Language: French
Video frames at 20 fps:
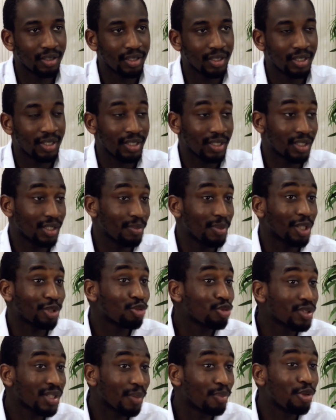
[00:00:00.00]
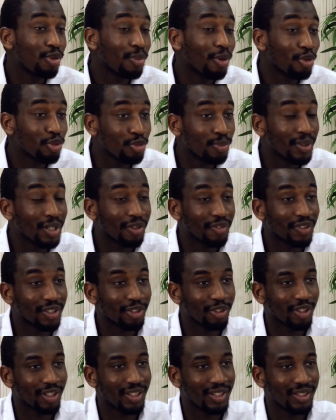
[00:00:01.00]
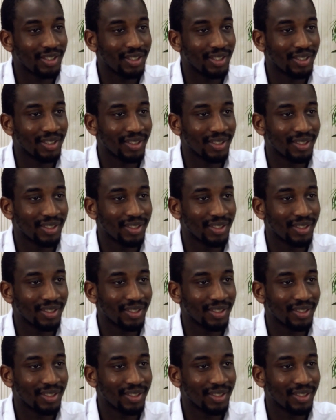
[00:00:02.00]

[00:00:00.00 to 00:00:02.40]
Il était bah, tout simplement humain en fait en réalité.